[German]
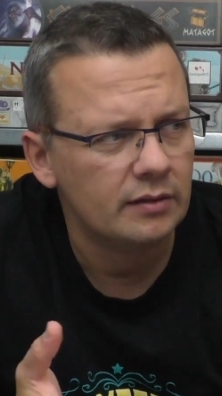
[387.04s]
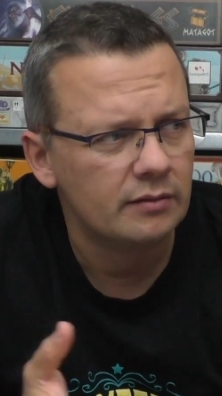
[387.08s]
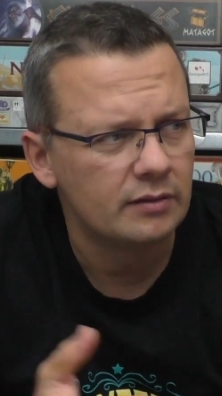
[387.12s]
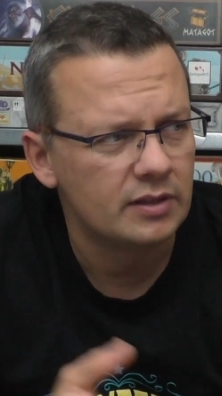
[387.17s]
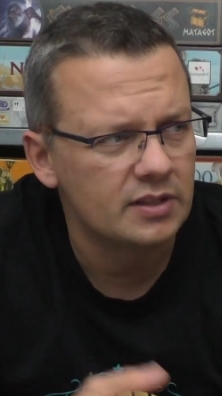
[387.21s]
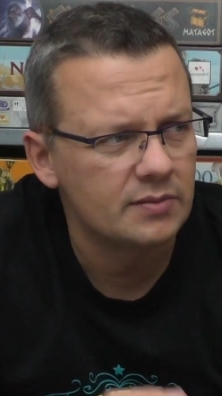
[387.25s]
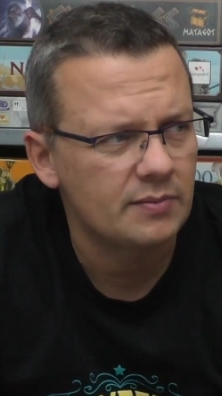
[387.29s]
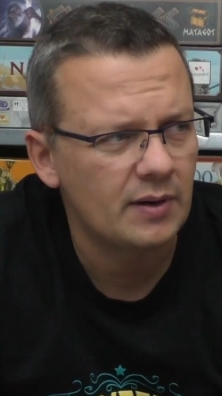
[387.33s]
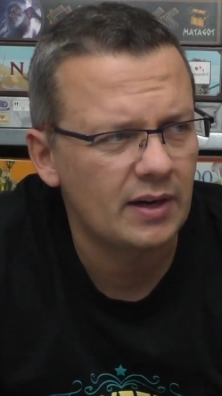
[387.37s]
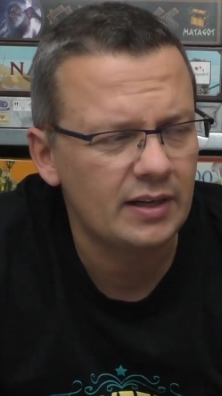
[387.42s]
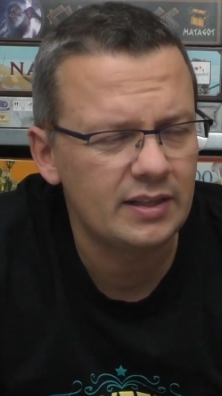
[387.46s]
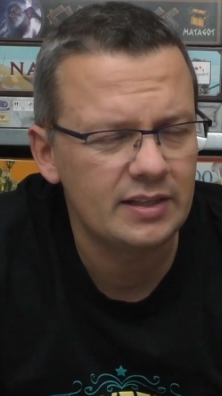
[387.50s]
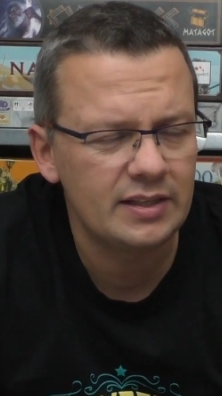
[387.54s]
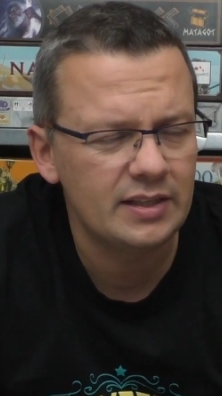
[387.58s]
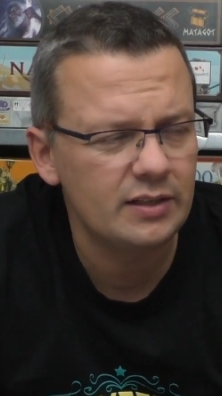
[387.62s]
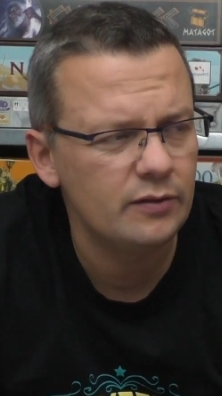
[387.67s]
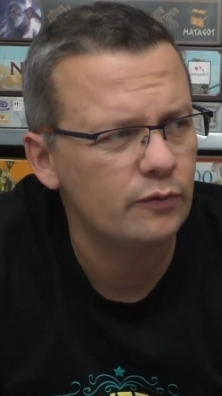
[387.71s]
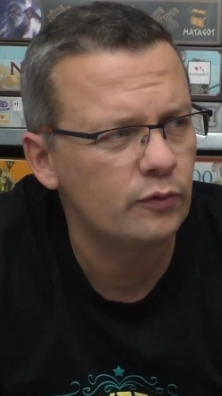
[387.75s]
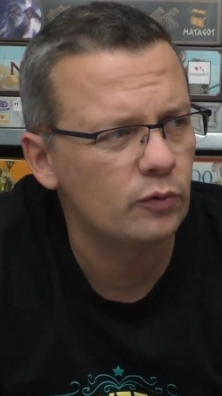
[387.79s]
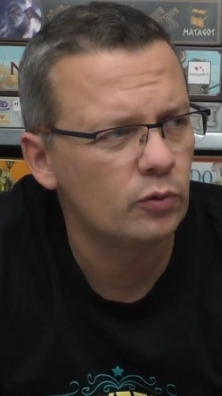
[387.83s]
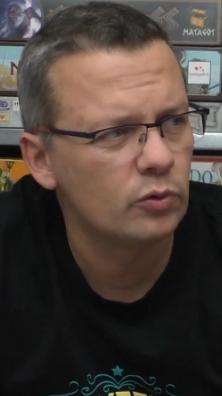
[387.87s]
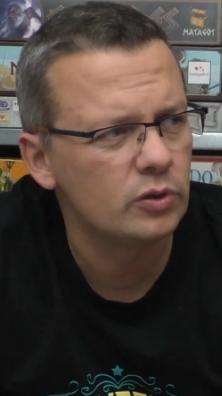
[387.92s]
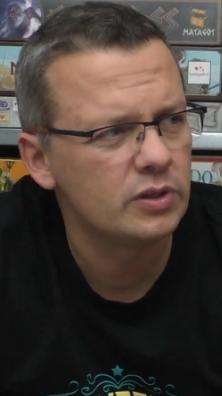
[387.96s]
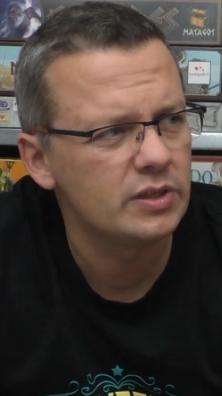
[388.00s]
Das waren die
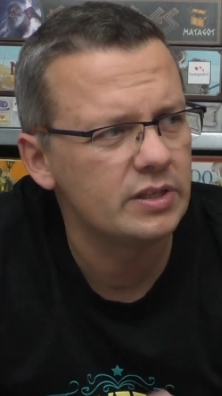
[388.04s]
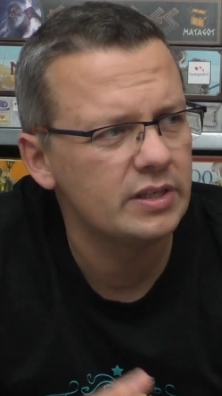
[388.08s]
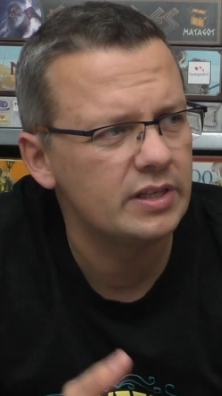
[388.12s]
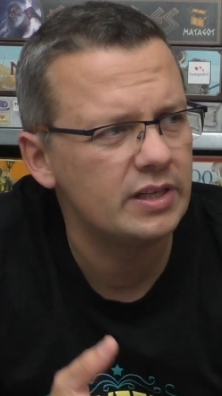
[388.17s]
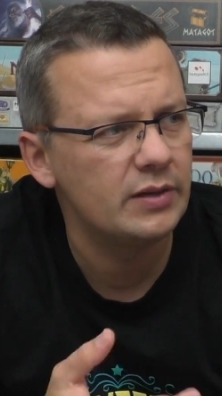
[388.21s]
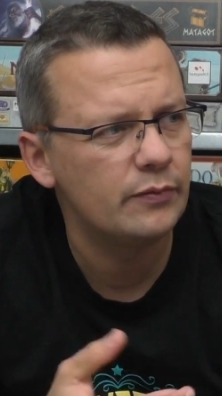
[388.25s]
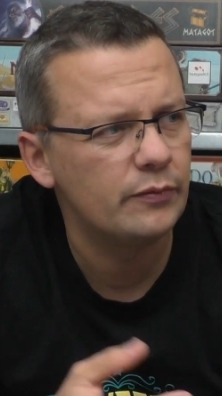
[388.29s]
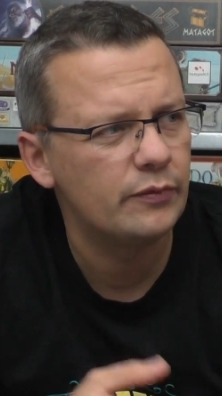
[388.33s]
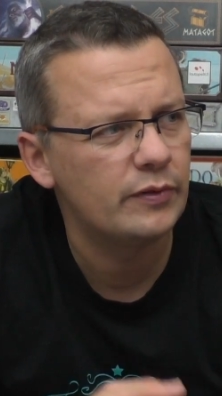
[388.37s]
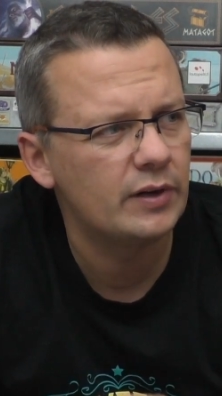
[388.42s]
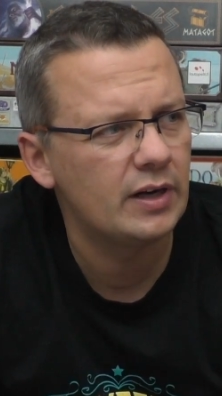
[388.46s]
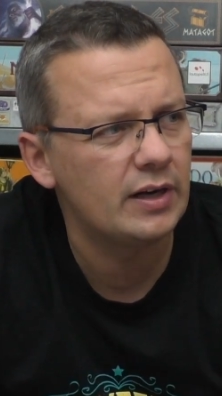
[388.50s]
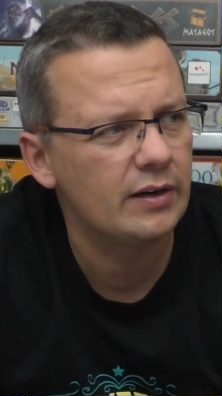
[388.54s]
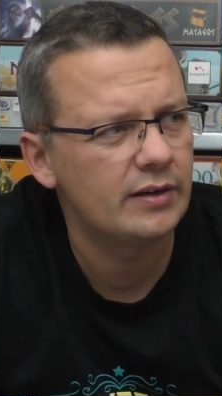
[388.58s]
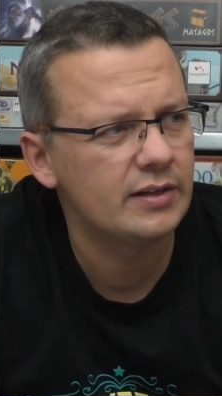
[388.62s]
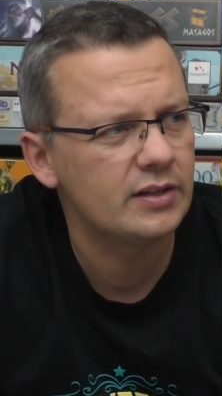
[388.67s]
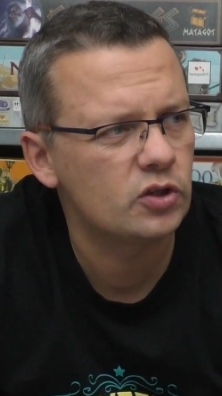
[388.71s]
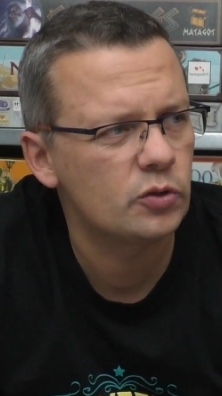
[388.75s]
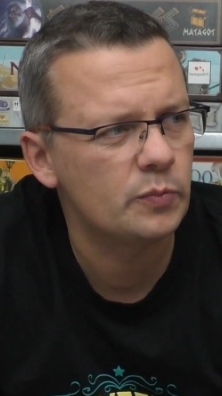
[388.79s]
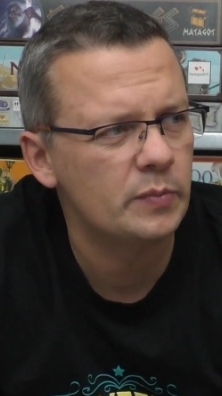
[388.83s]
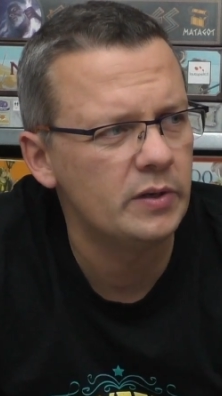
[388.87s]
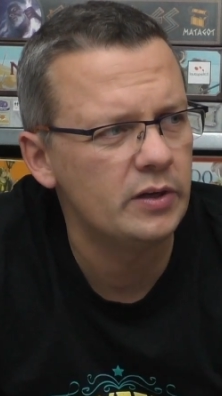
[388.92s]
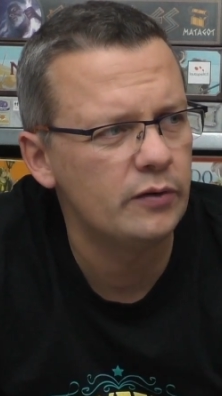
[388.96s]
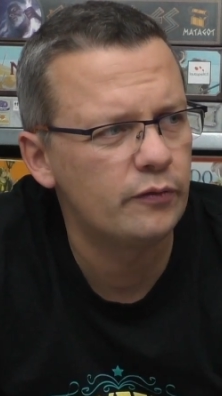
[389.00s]
Infos, in dem Fall
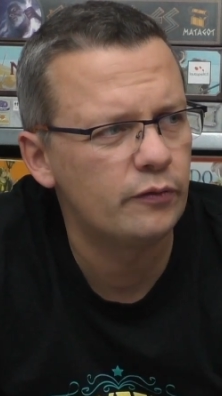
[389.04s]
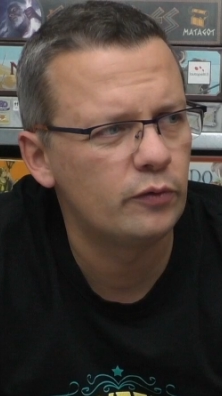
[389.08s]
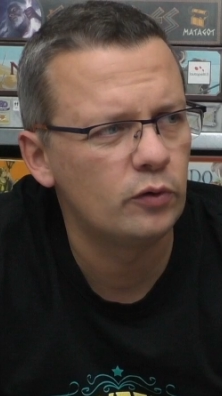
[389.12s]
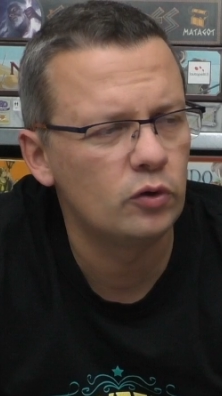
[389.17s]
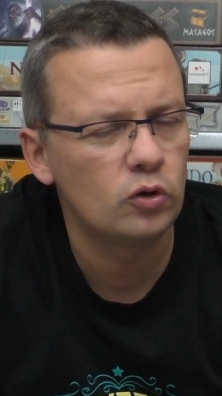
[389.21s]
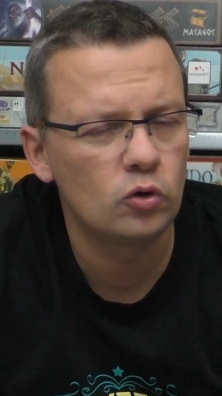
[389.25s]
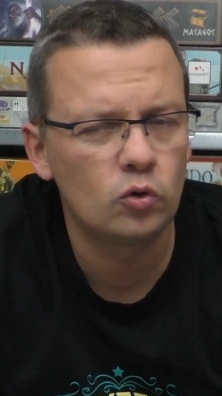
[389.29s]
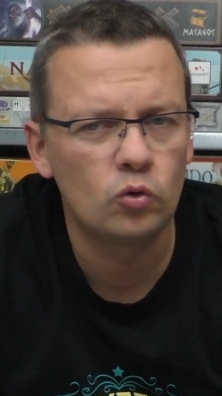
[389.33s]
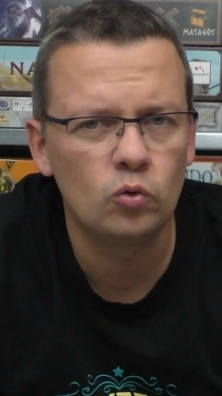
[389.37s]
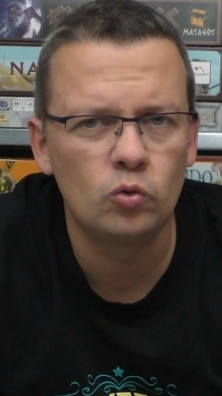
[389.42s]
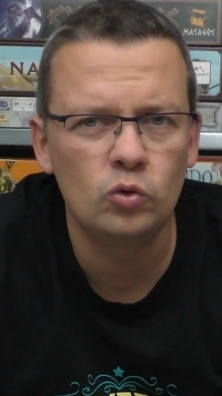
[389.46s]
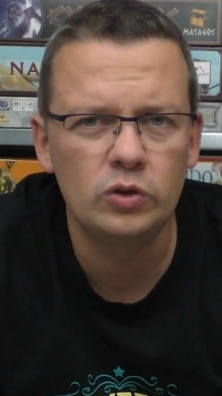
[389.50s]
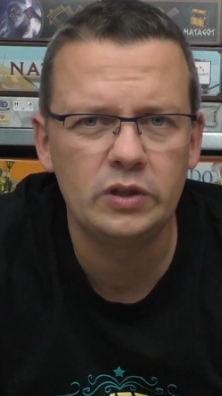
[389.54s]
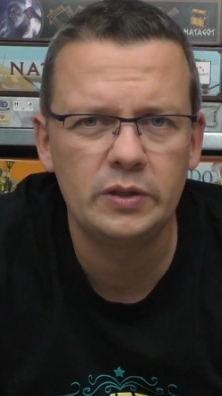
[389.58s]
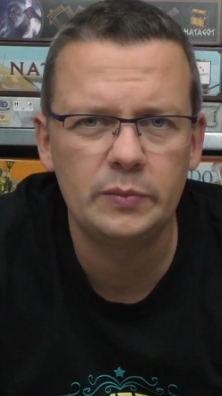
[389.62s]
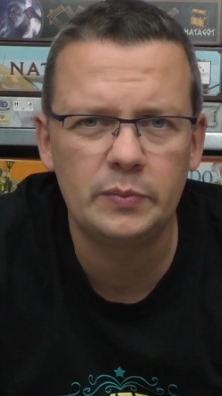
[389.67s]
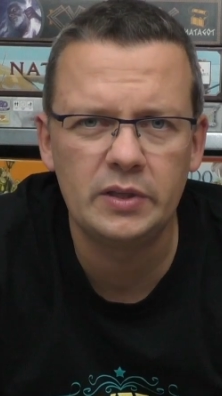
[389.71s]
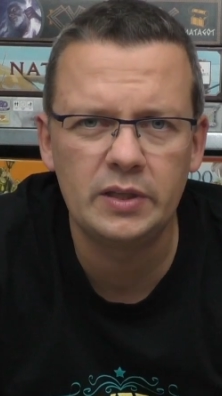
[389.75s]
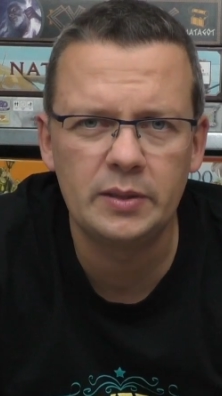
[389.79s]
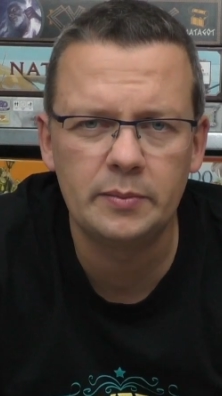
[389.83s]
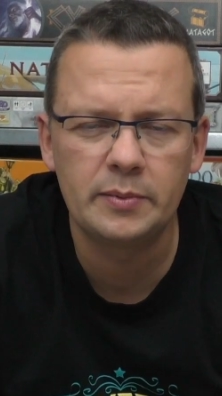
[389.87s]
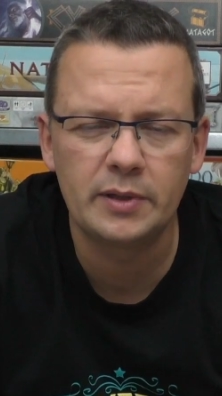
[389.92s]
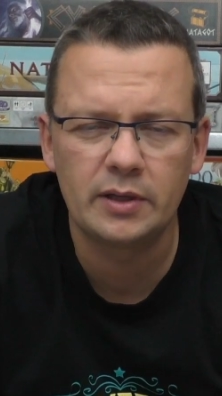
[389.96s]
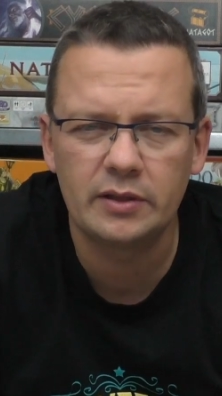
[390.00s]
das Spiel von Rudi
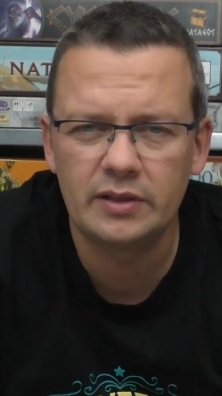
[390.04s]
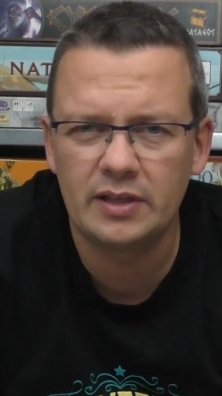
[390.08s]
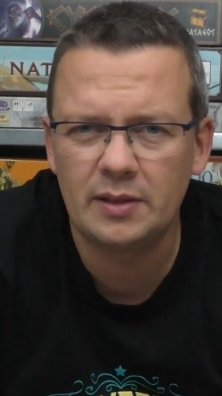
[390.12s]
Bieber.